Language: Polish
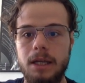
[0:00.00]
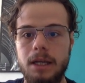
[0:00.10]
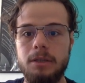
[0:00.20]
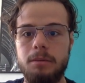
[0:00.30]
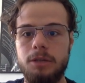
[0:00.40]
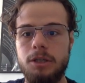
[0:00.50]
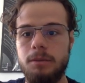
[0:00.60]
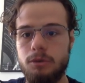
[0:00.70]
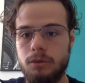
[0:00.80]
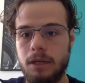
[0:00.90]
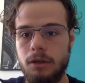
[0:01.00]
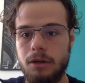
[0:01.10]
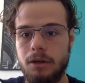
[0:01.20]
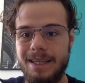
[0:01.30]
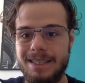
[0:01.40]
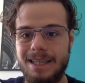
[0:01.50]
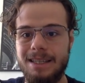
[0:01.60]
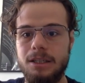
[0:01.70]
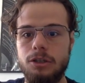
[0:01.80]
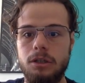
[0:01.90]
sobie przejdziemy tutaj do case
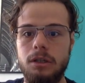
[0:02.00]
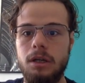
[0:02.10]
study, czyli